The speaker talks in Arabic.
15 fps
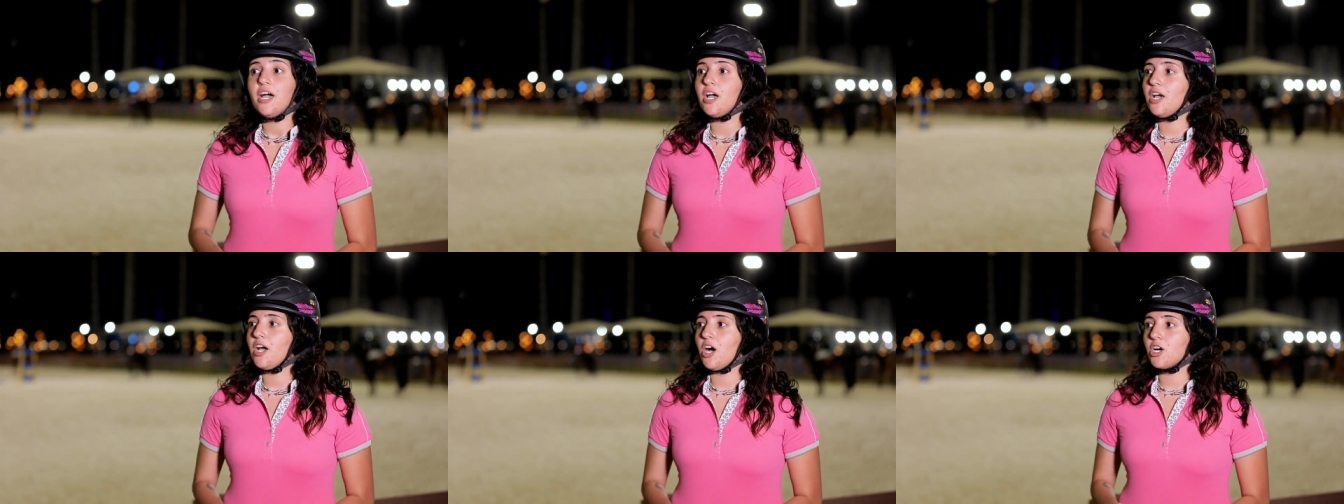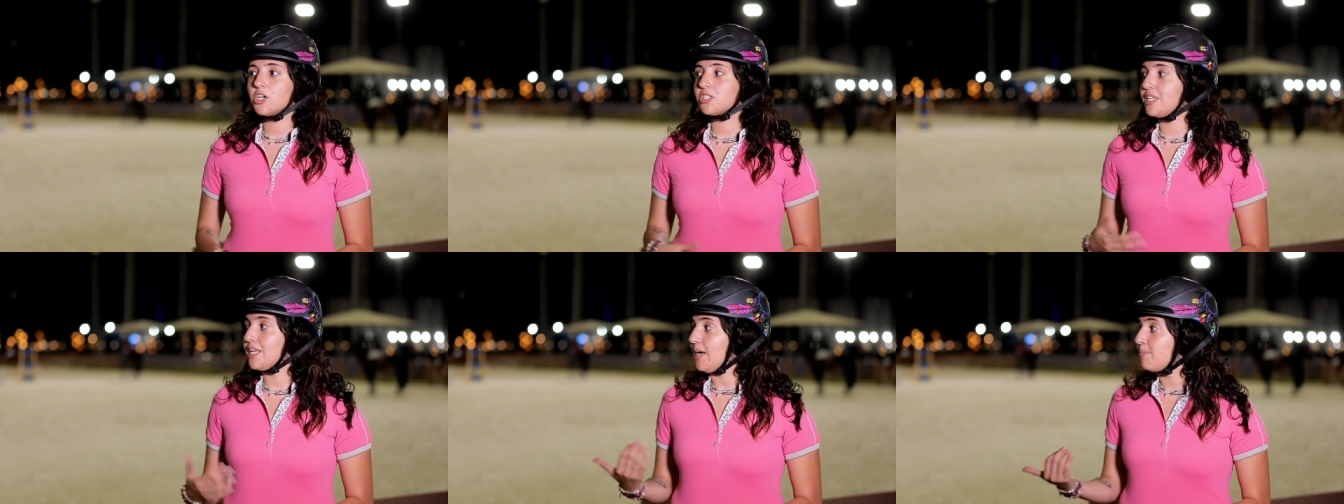آه،
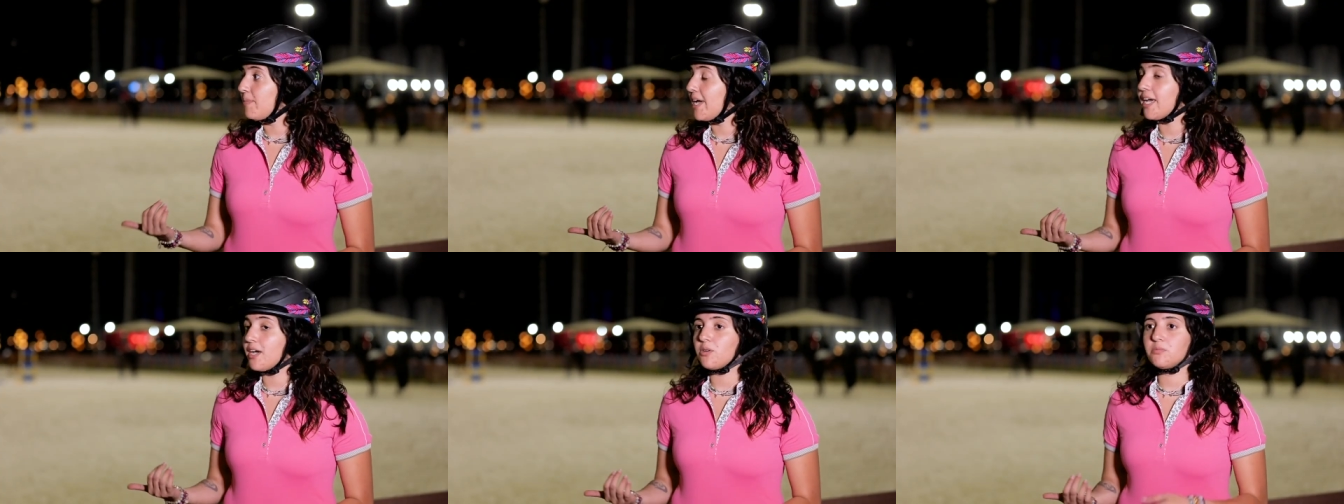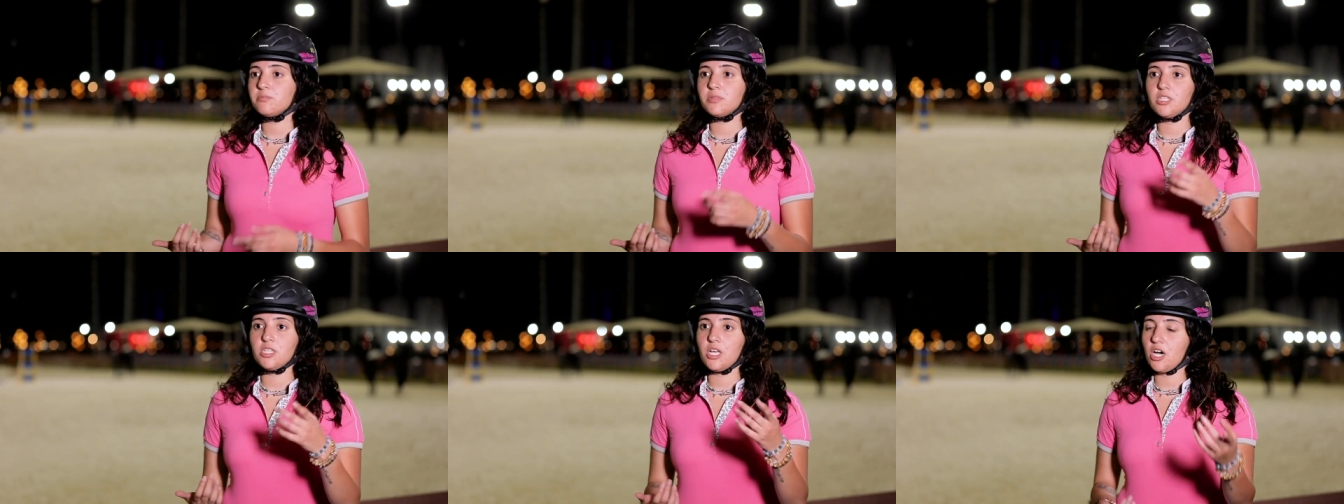ارض الاحماء
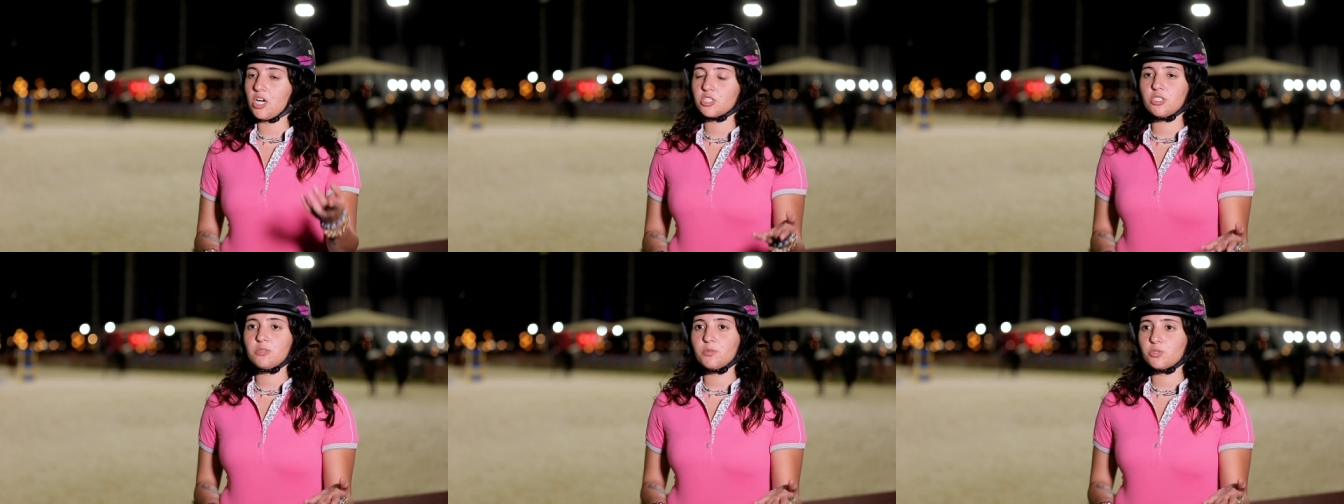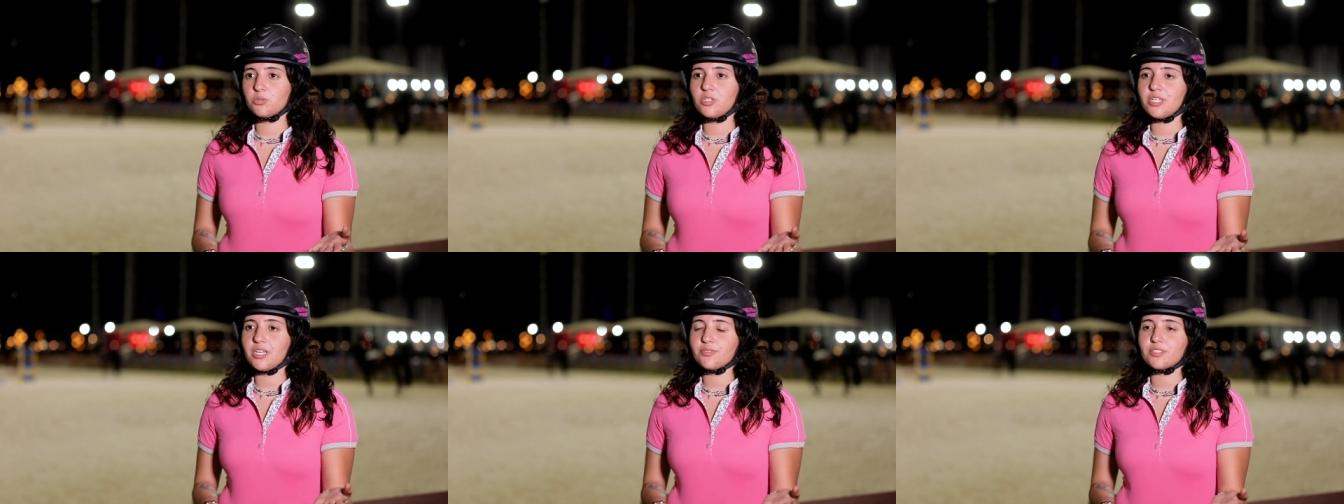لارض
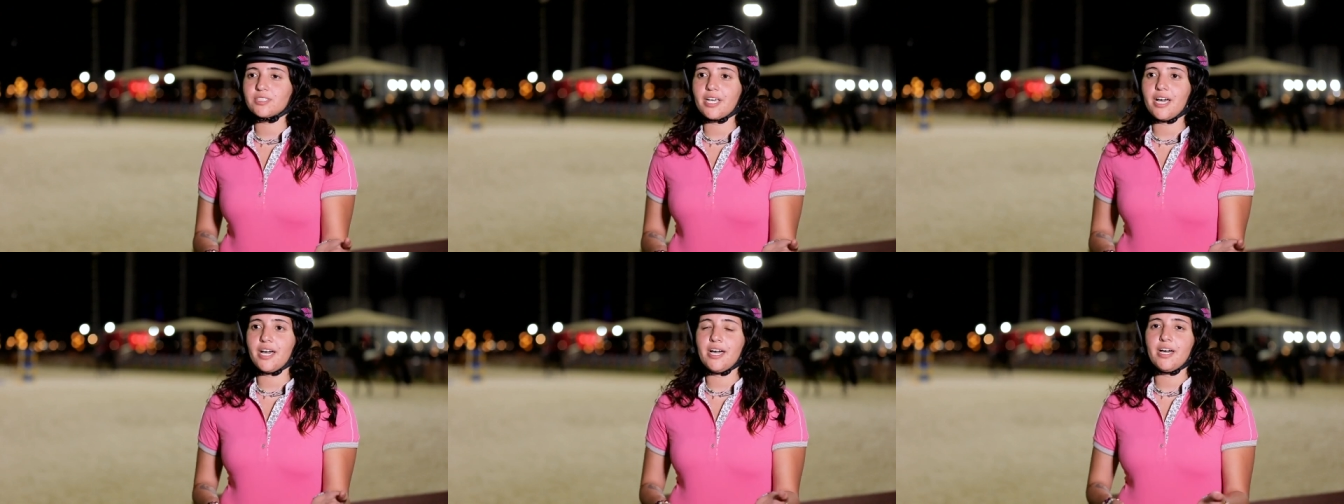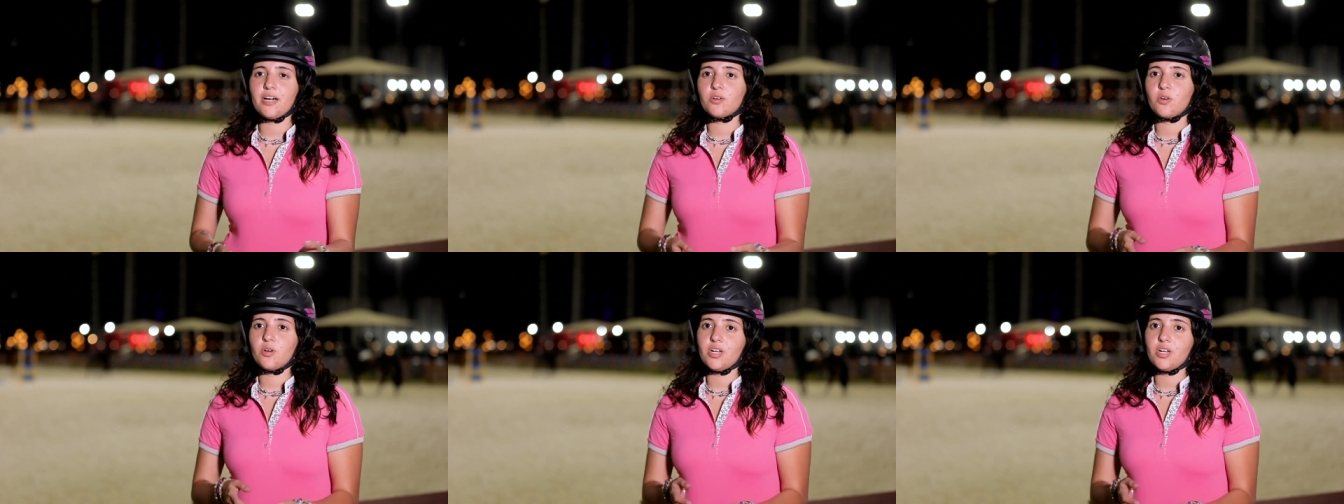البطوله نفسها